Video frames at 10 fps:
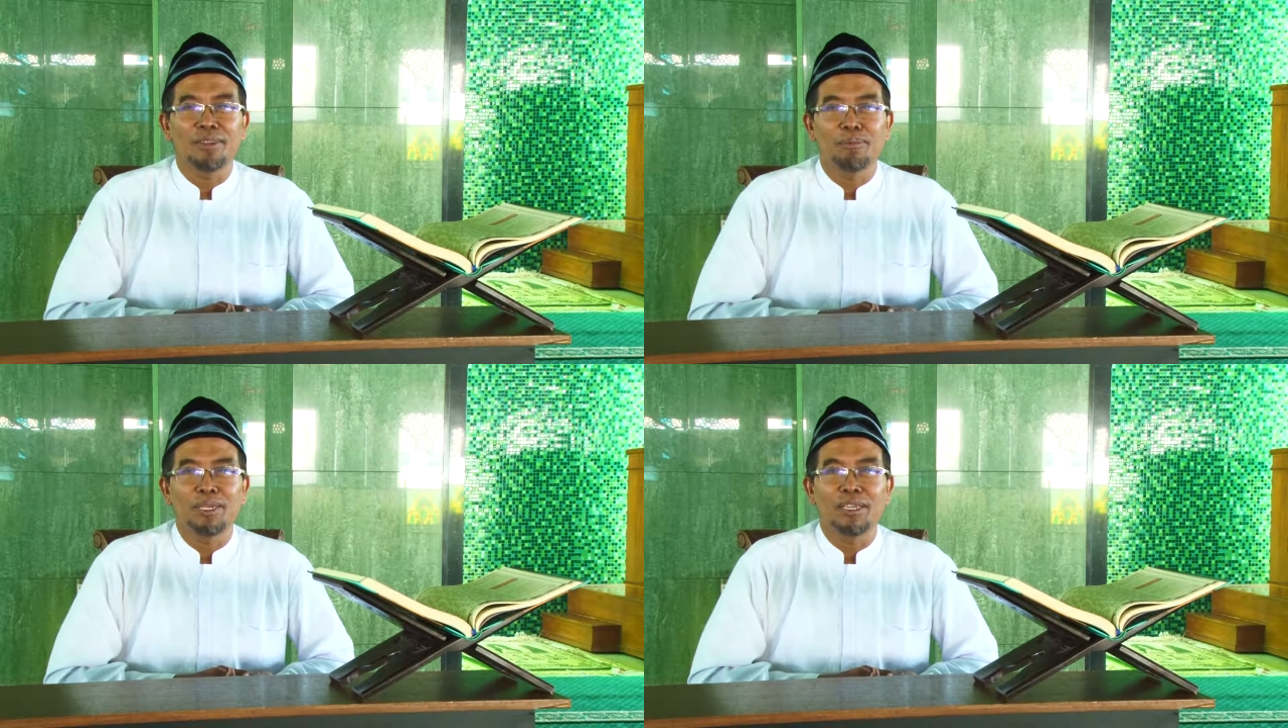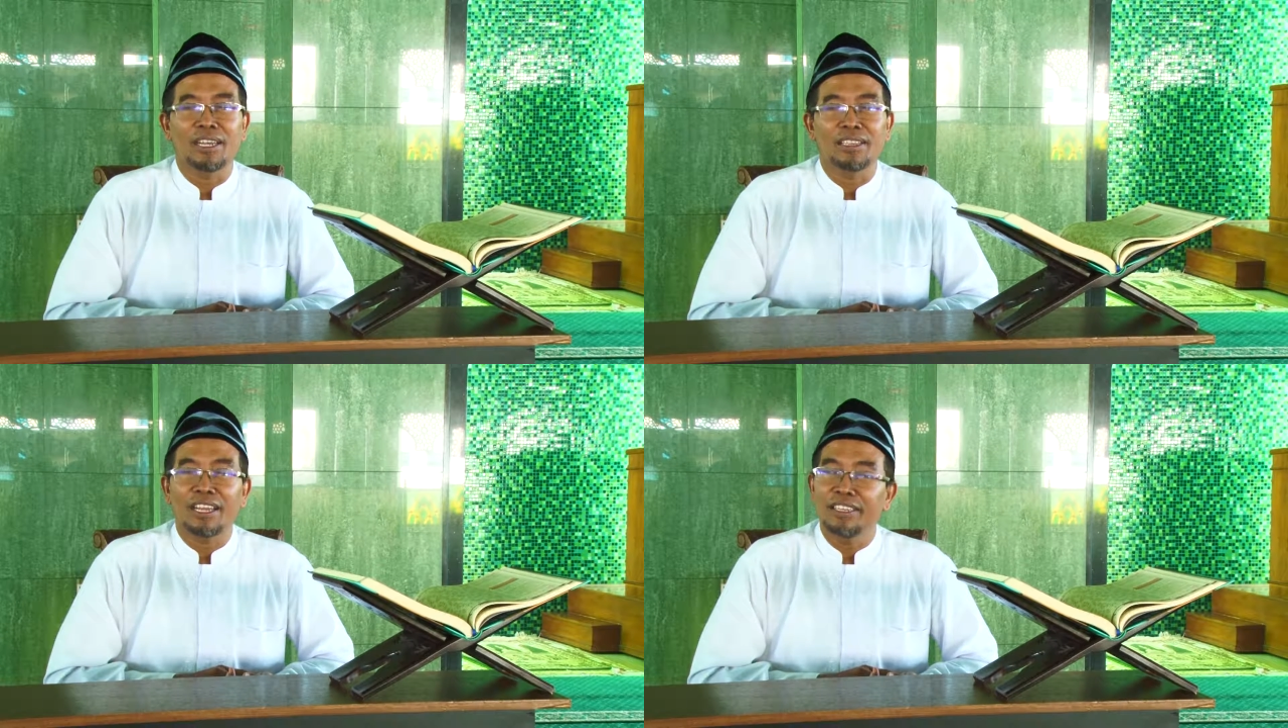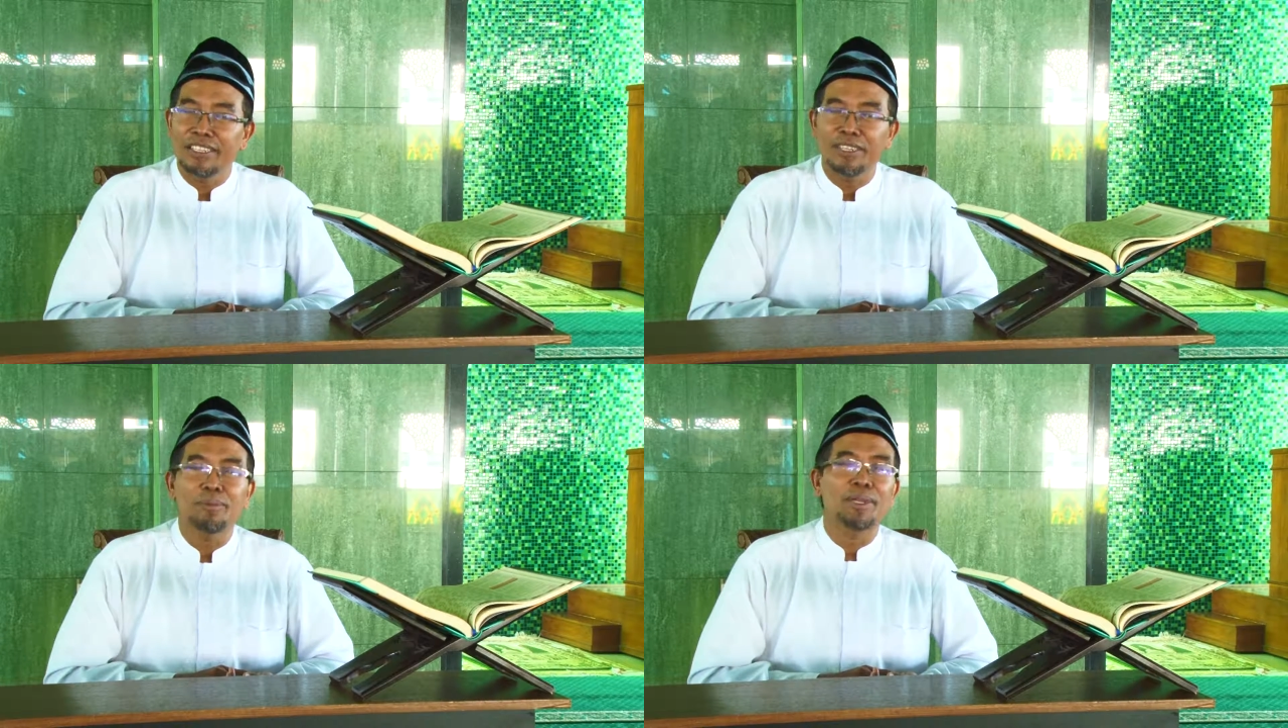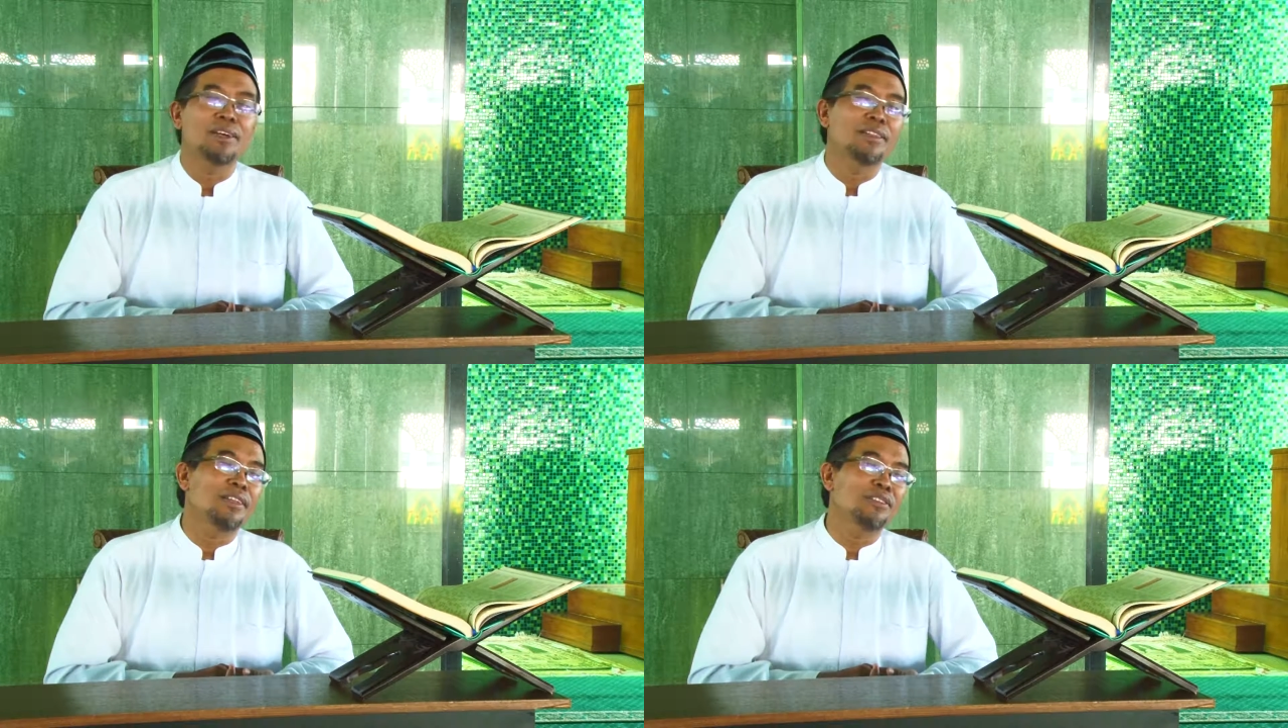mendekatkan diri kepada
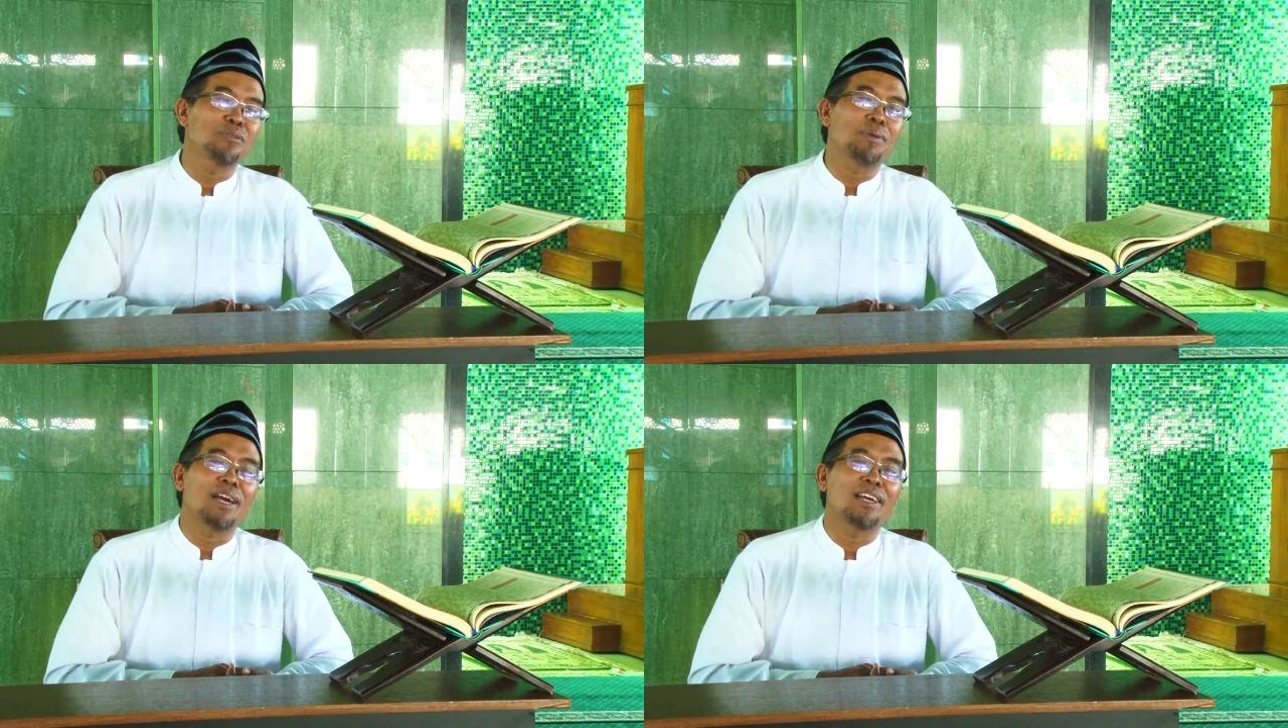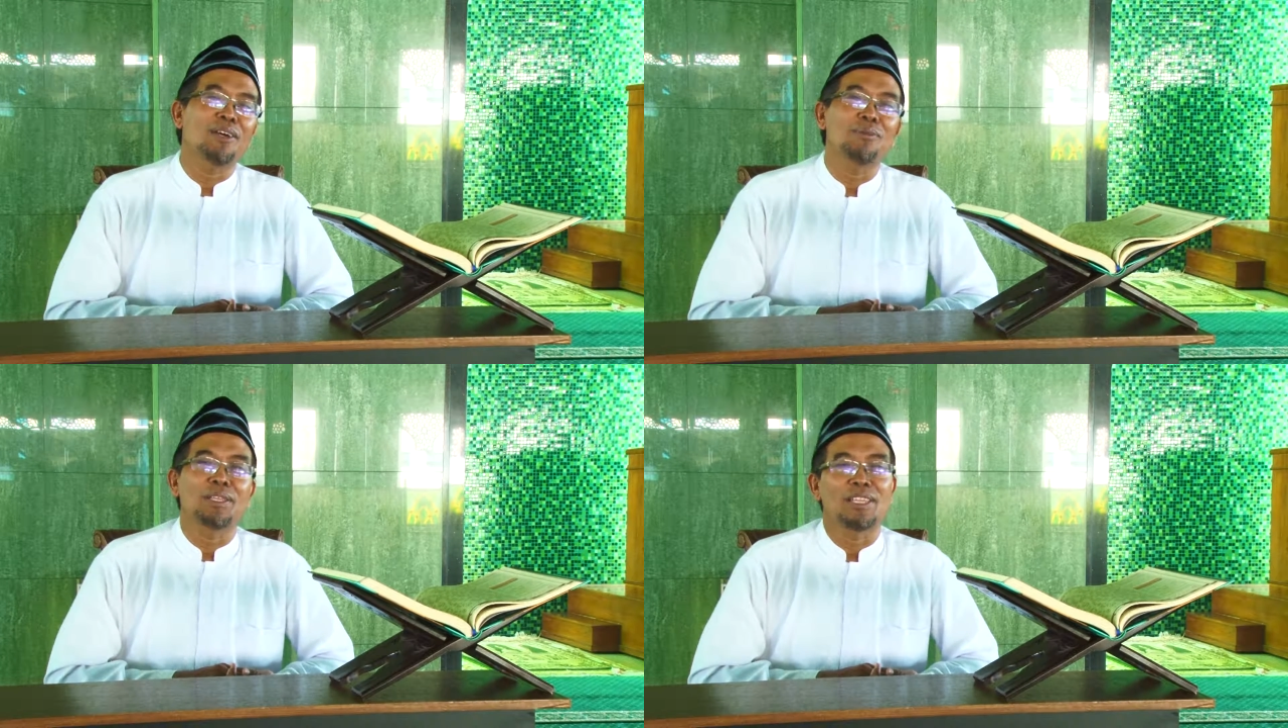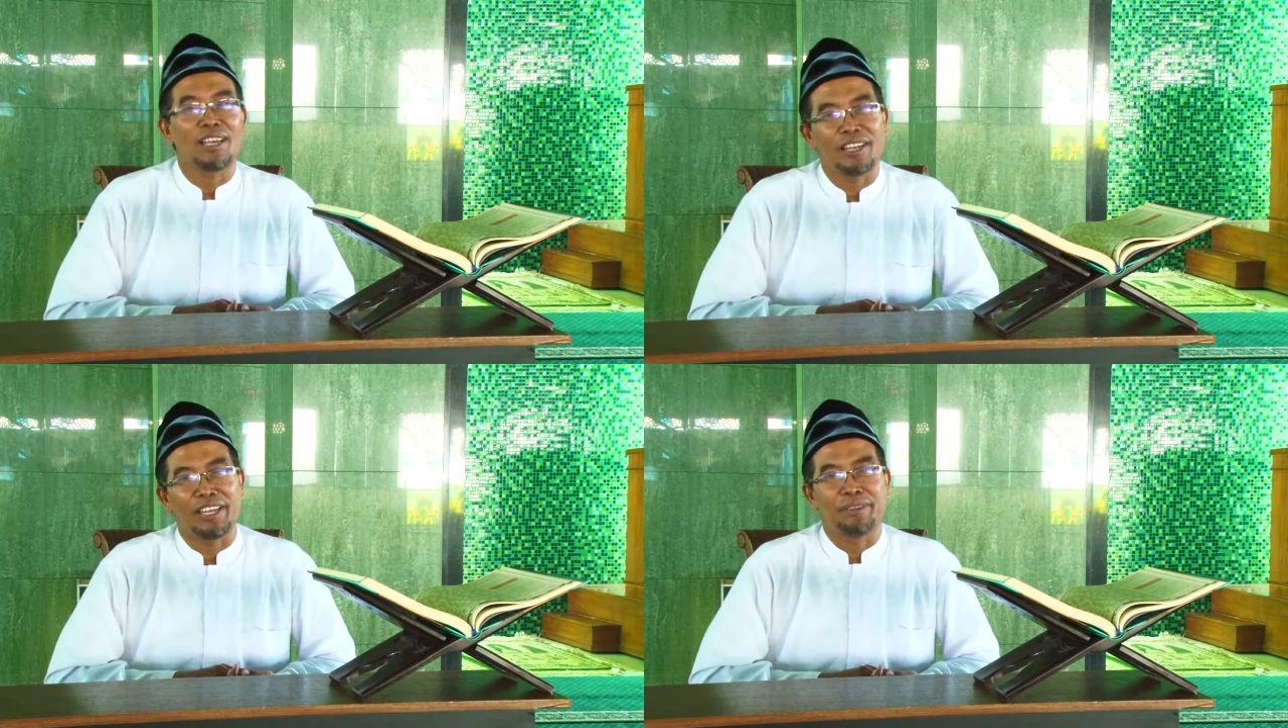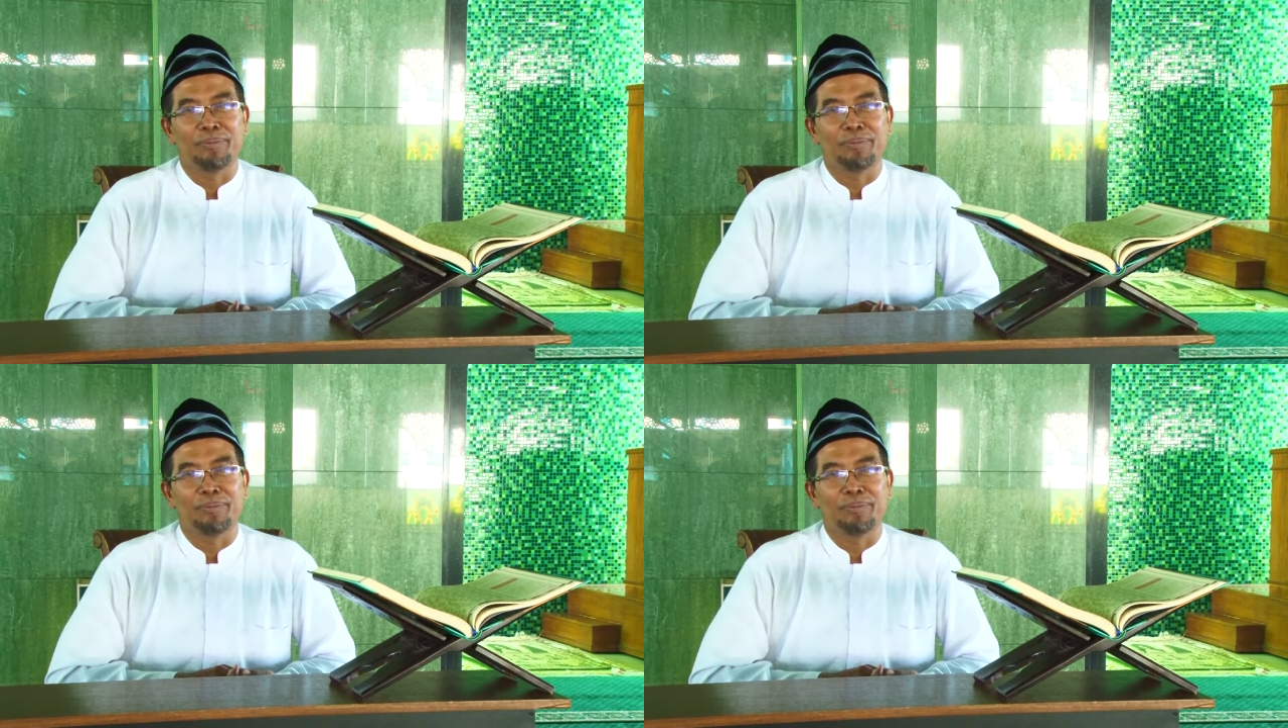Allah Subhanahu wa taala.